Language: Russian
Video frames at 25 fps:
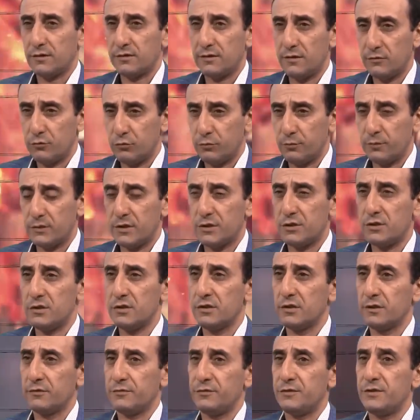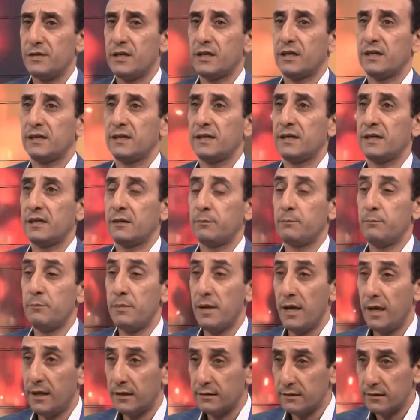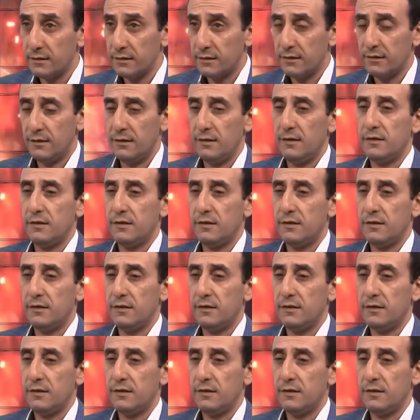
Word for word: основной причиной всех их бед